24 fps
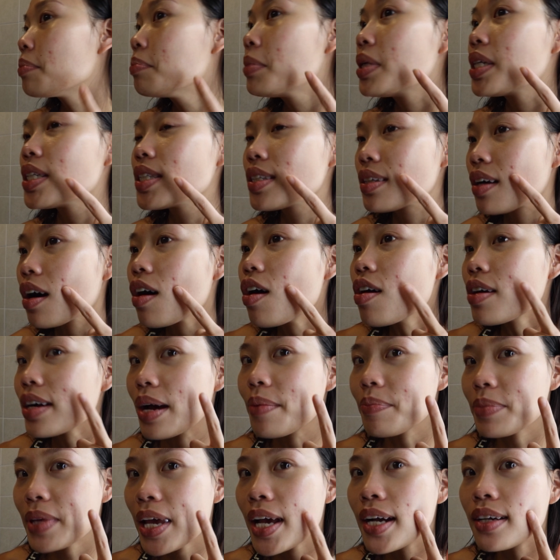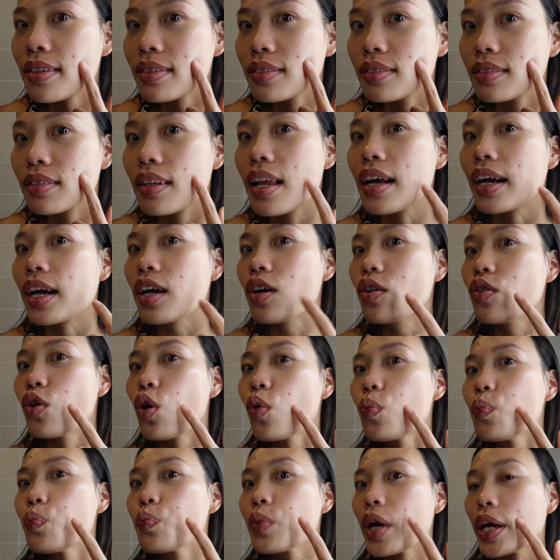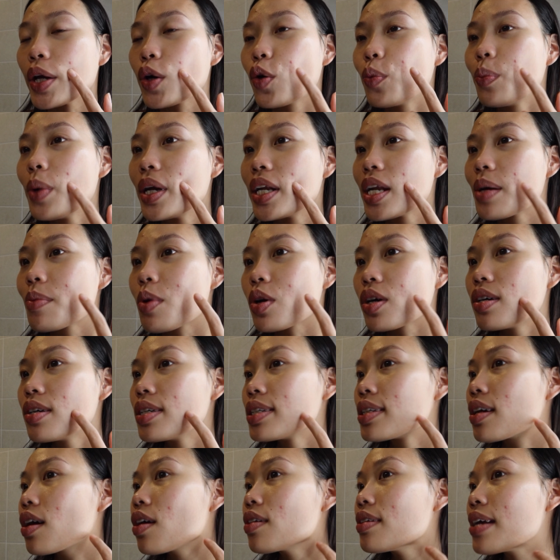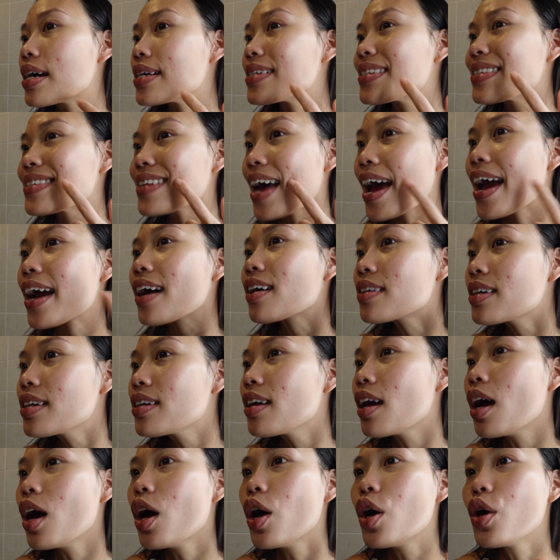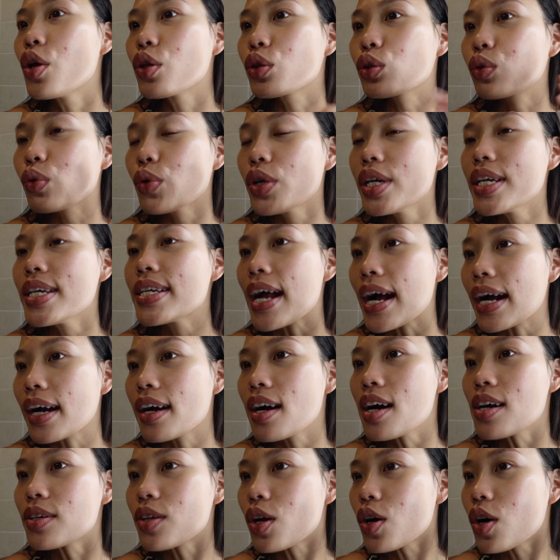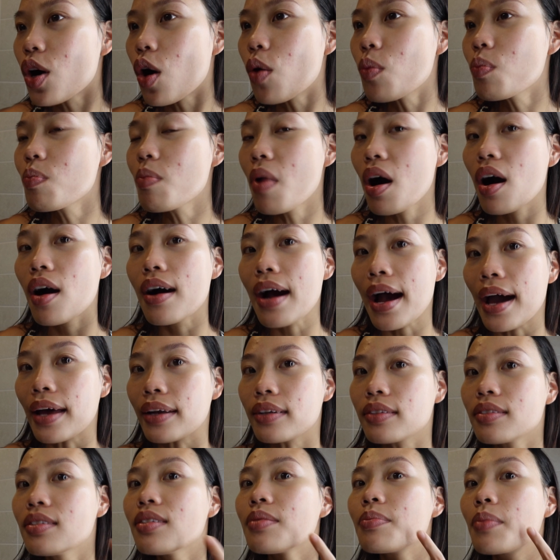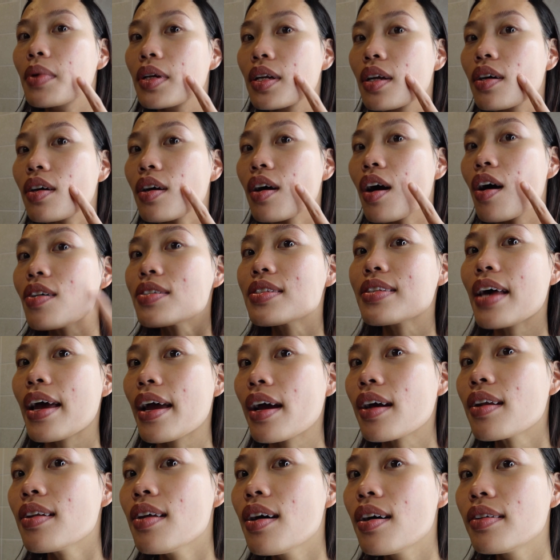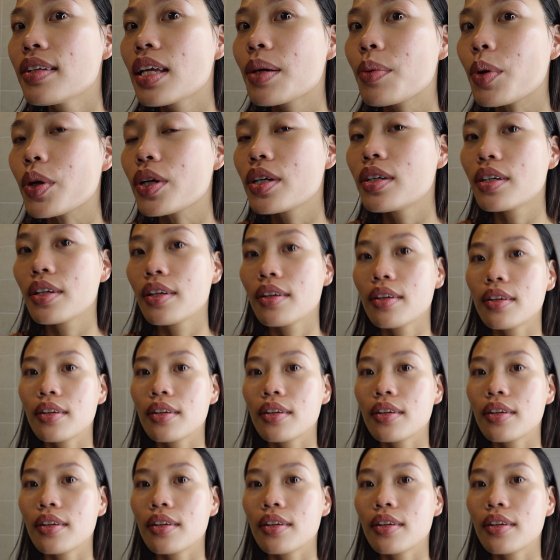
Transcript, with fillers: mình có cảm giác là cái khúc này của mình nè mọi người nó đã sáng đi tuy rằng nó không mờ hẳn nhưng mà nó có sáng lên nha mọi người